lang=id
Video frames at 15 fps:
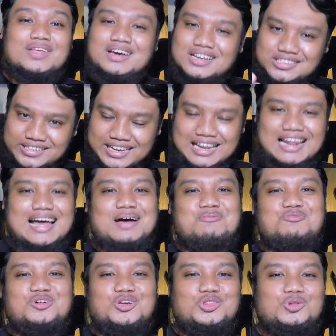skill
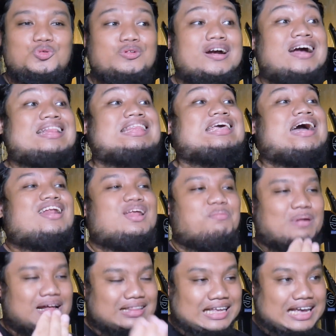kamu itu ketika
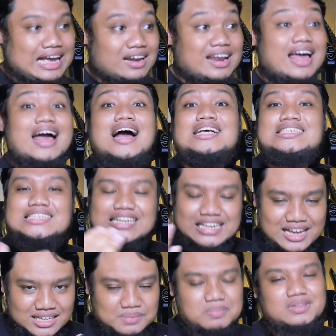dipraktekkan
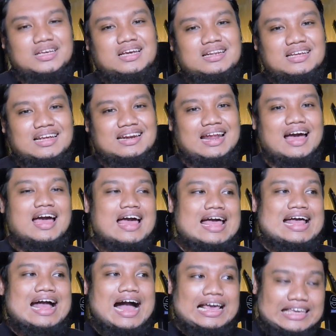hasilnya seperti ini. Nah,
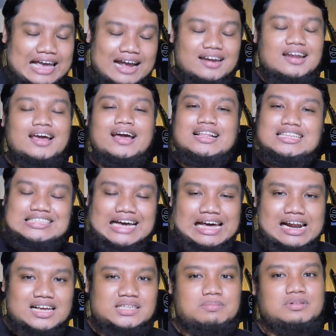hanya dengan
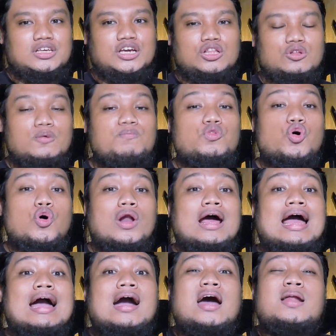cara seperti itu orang
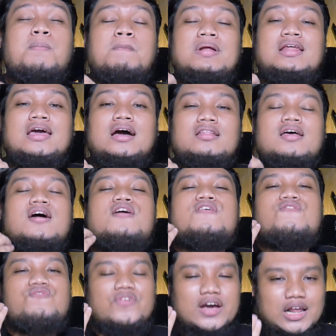akan melihat
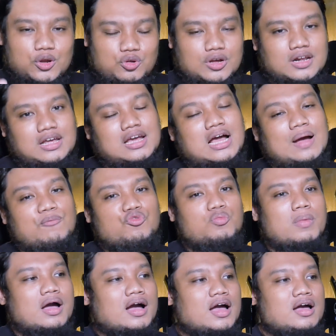value dari kamu,
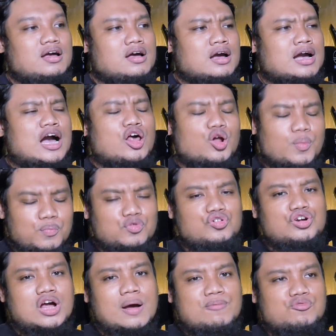maka
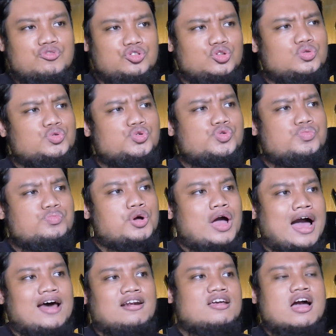kalaupun kamu itu
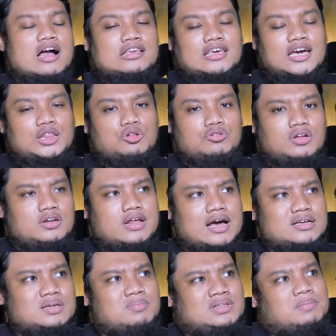harganya itu tidak
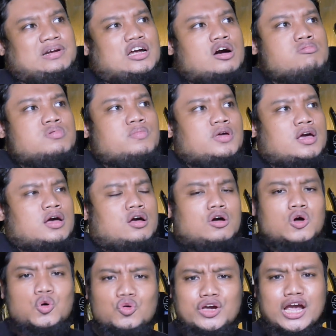seperti pada umumnya,
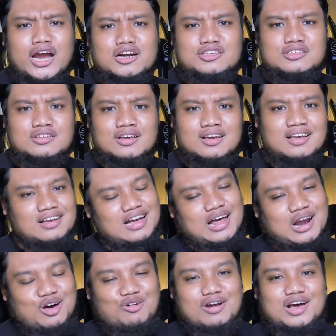who cares?
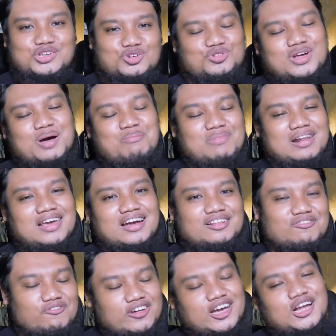Karena orang sudah melihat
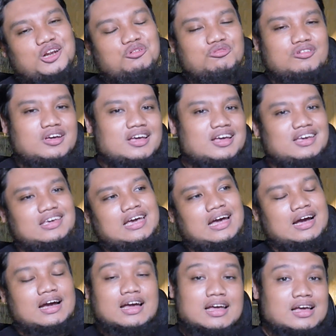value
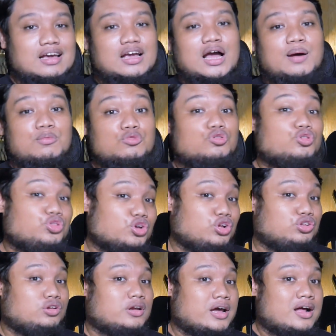yang kamu
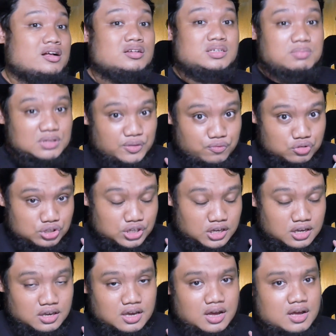tonton kan. Seperti
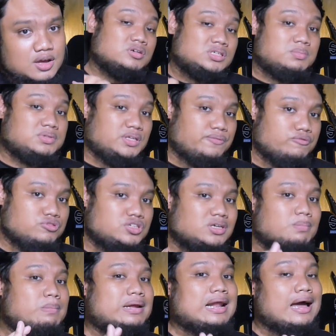Fusik ya, seperti Fusik
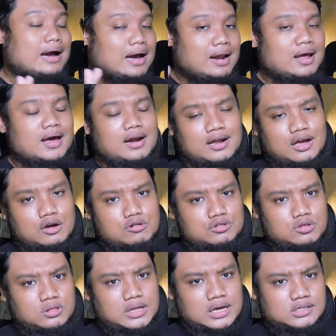menakar harga
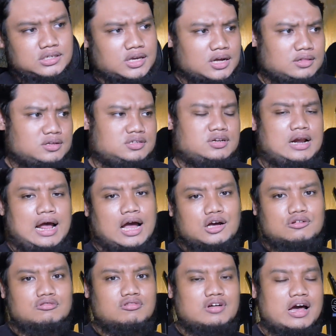konsultasi ya terserah
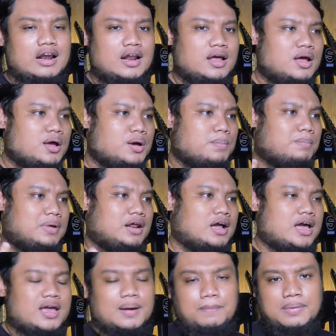aku karena
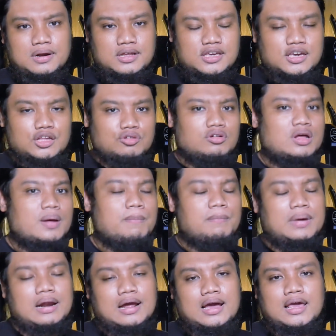mereka yang beli itu ya
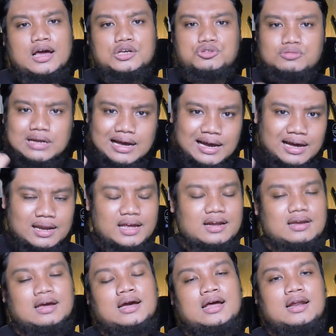mereka yang sudah
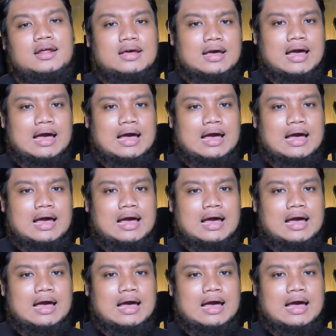klik dengan